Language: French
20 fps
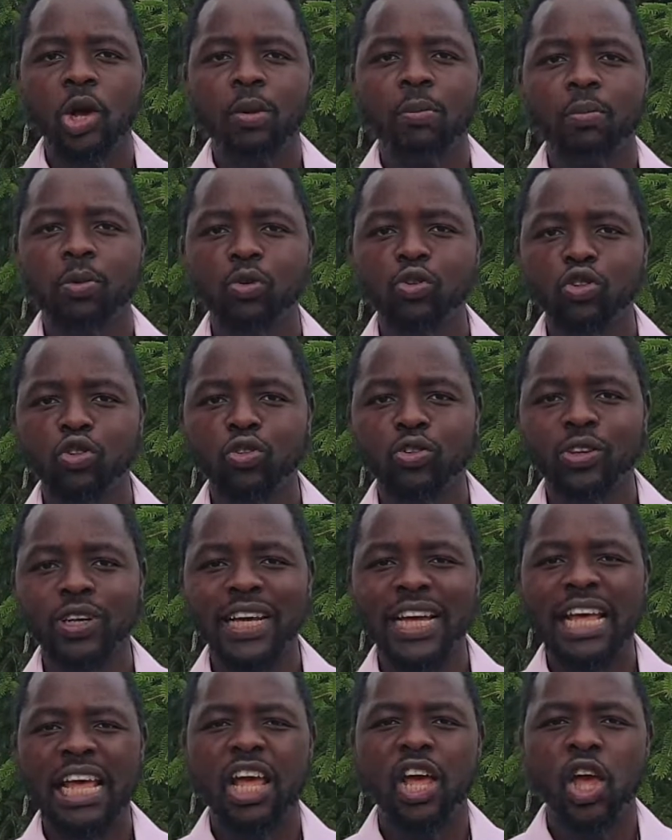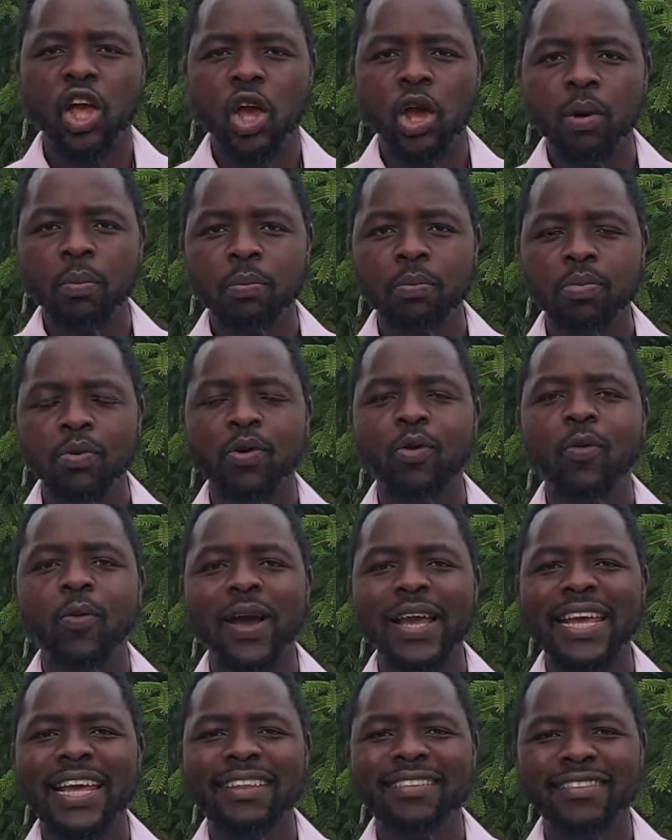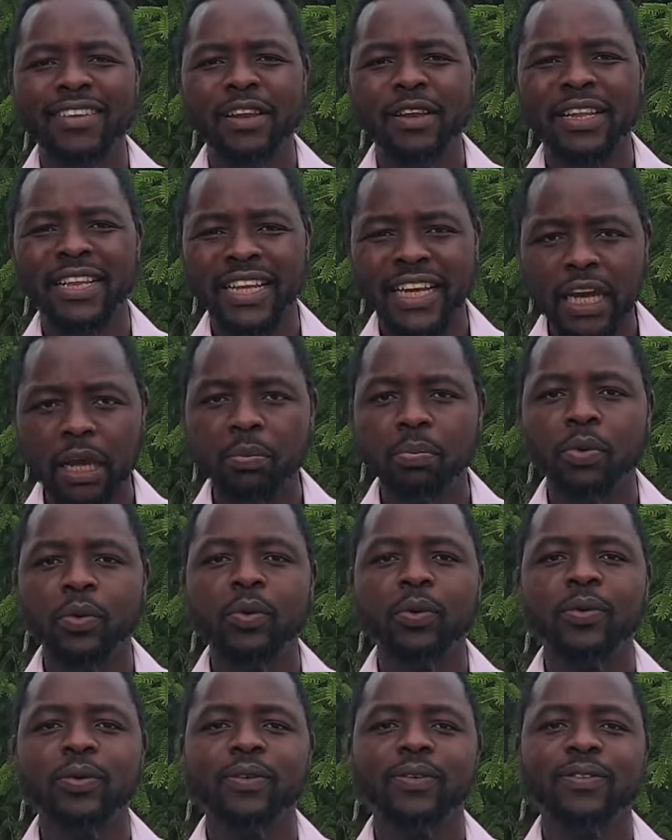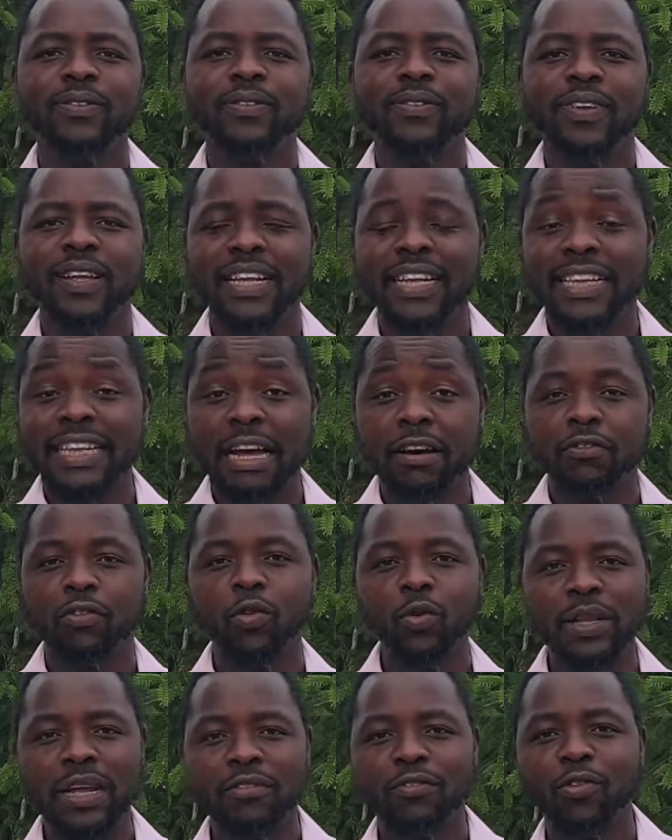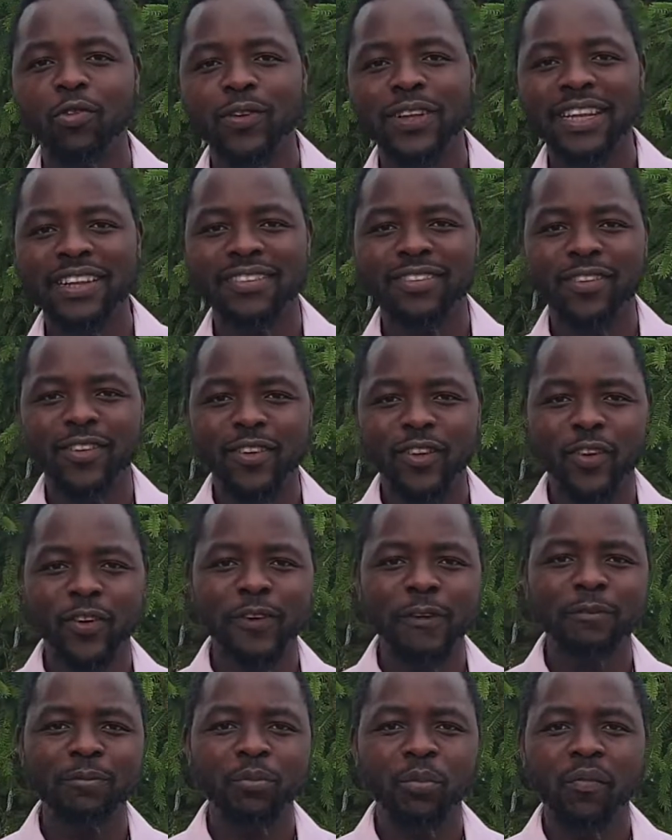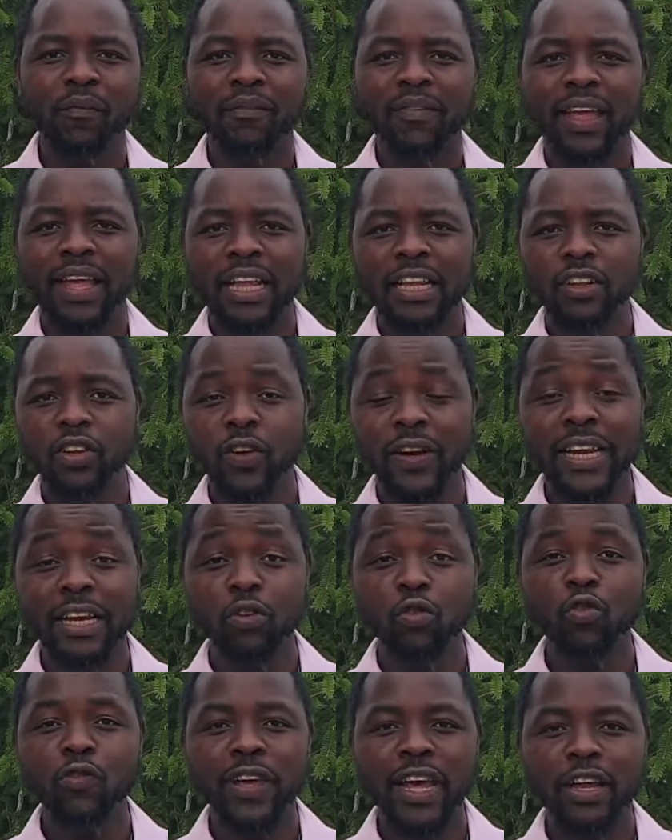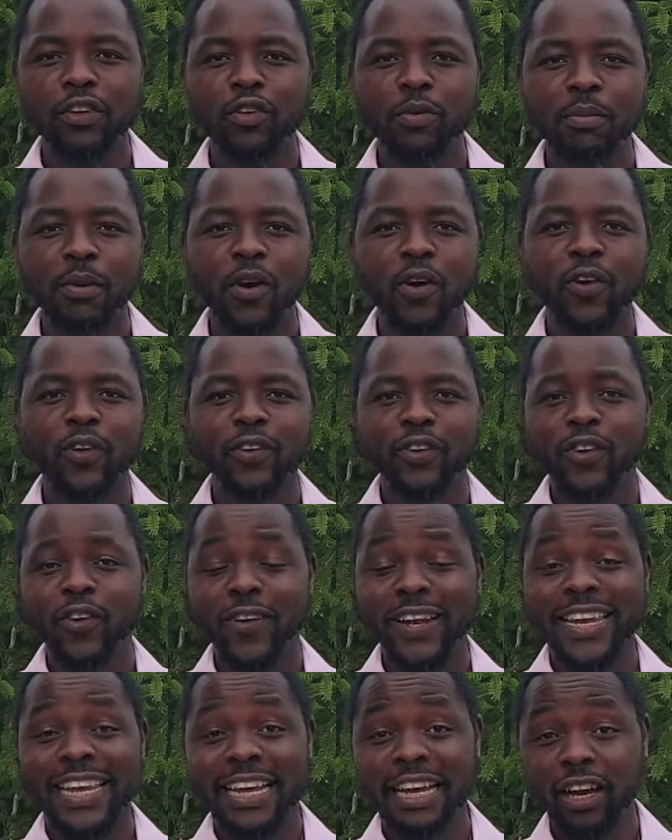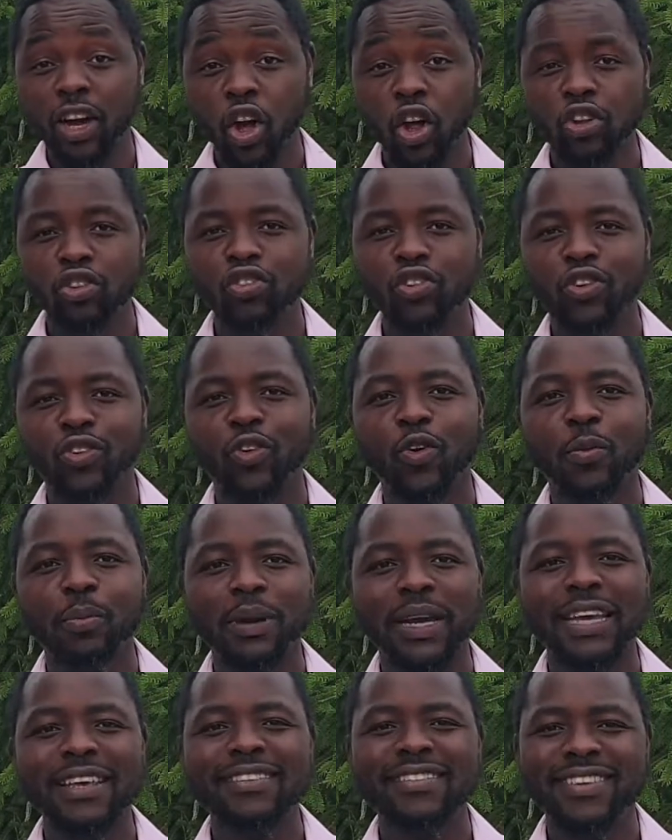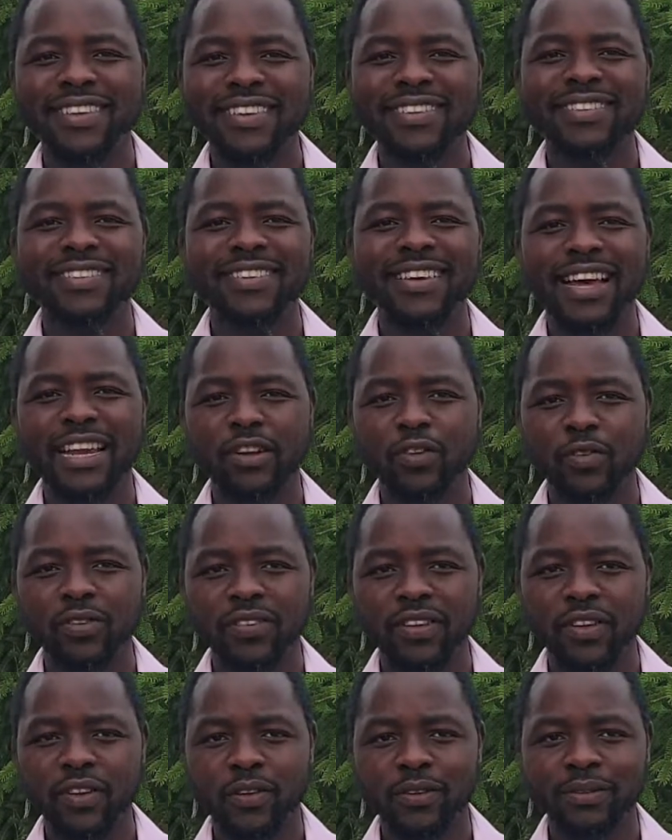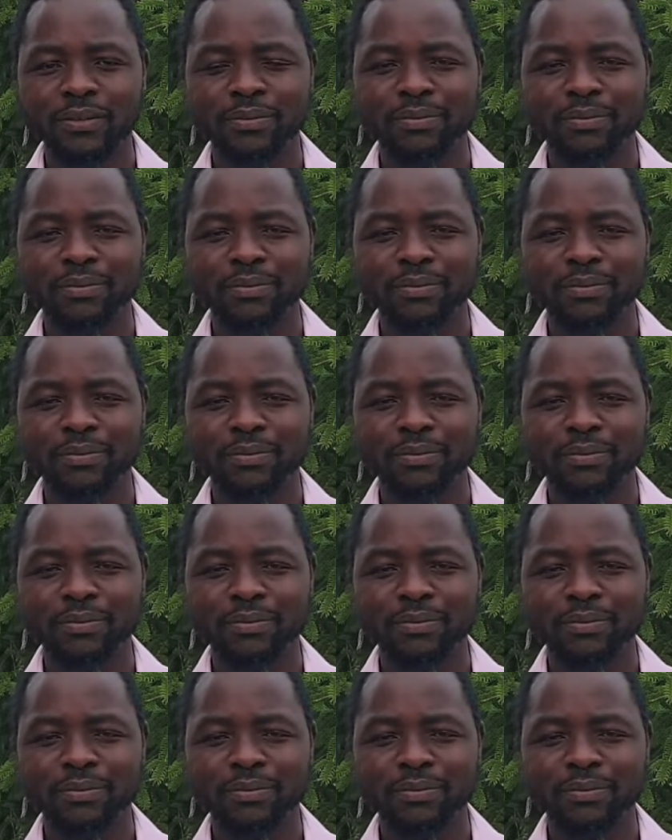Bonjour. Pourquoi y a-t-il très peu d'afro-d'afro-descendants dans les gouvernements, dans les grandes entreprises ici en Occident